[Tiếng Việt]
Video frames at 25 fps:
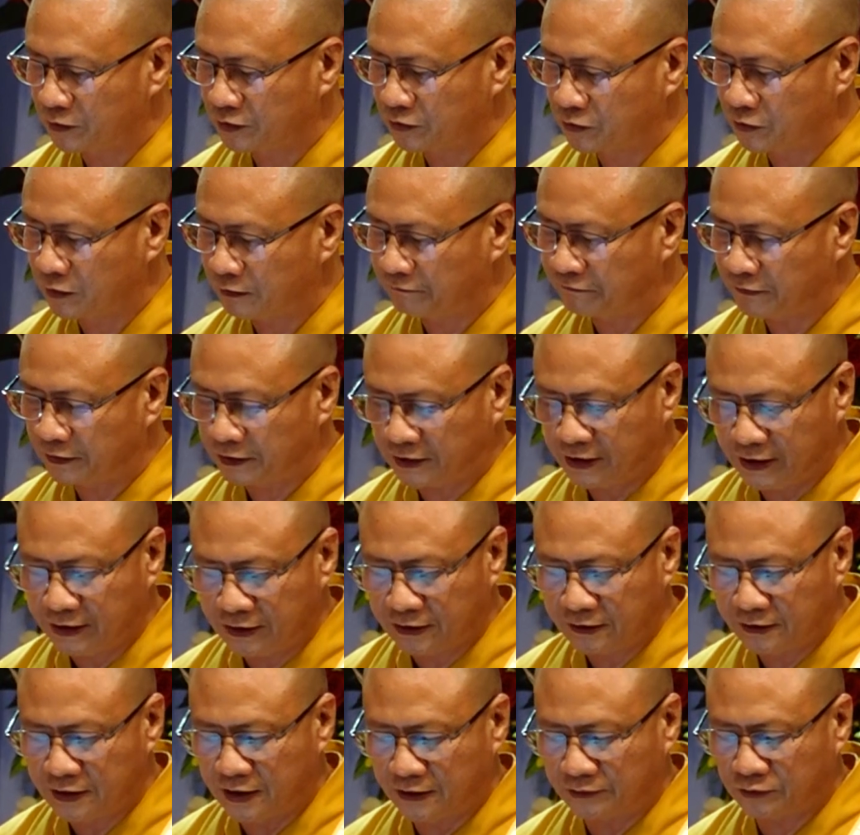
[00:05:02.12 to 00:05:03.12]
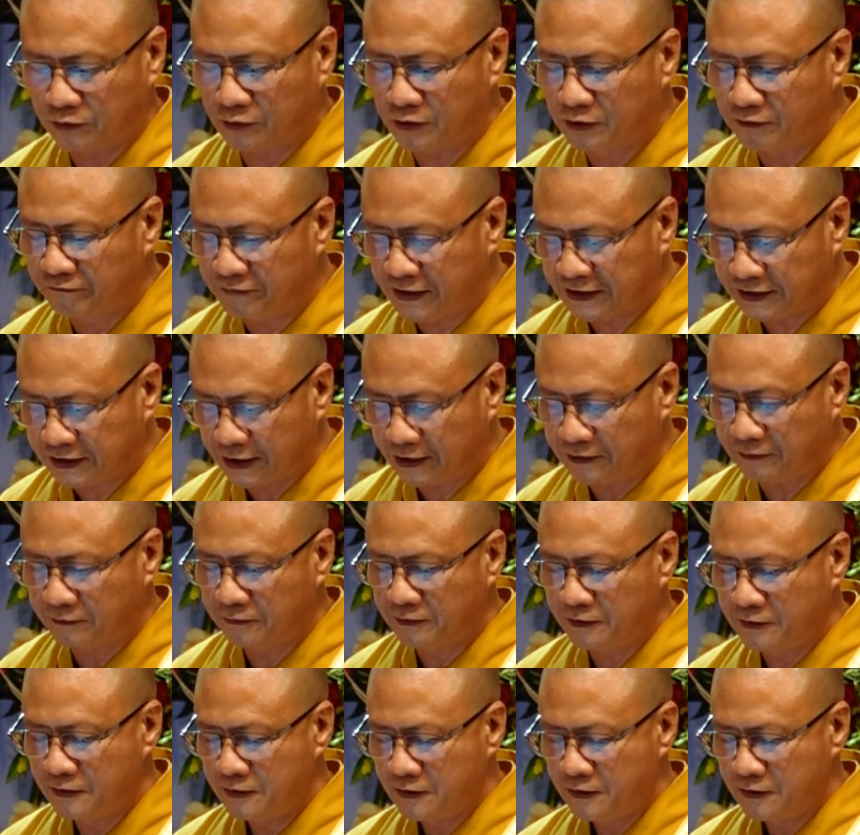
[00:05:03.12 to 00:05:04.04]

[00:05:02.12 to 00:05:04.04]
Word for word: của chùa Phật Tích ở thủ đô Viên Chăn.